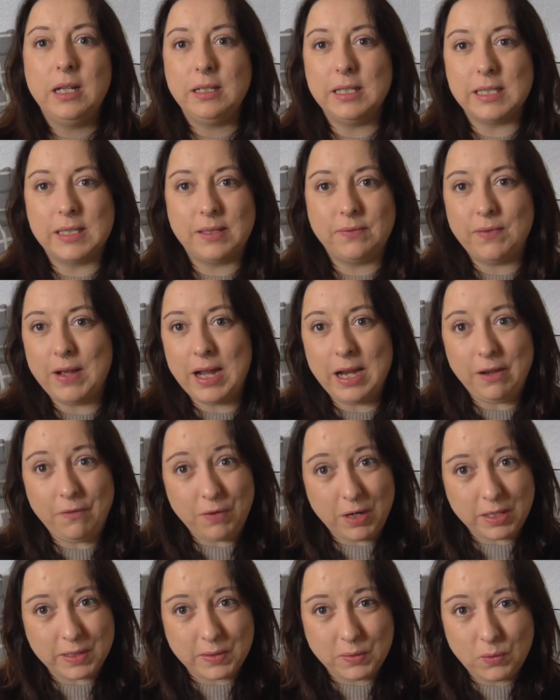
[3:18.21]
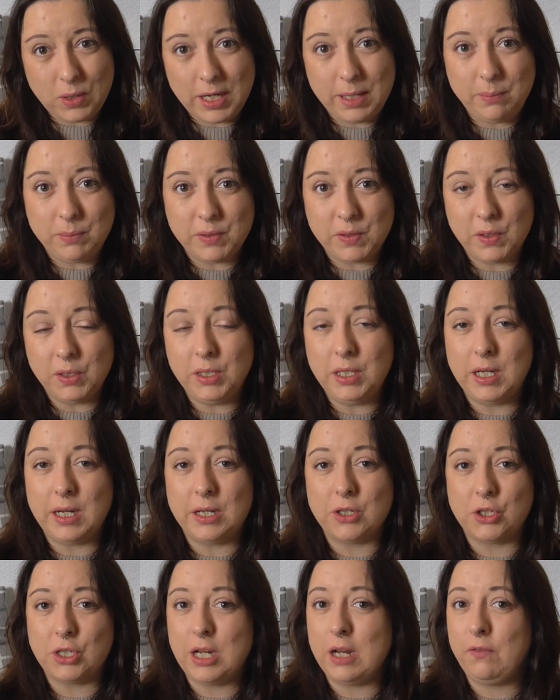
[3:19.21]
das war einfach so ein
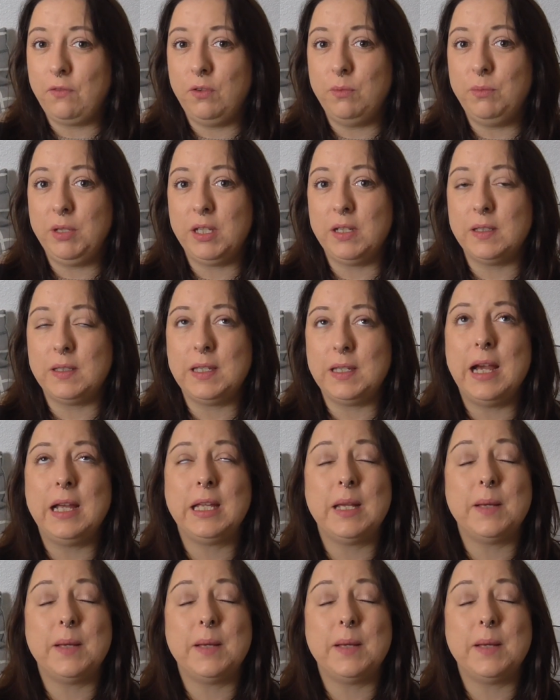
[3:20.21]
besonderer Start für mich ins Jahr.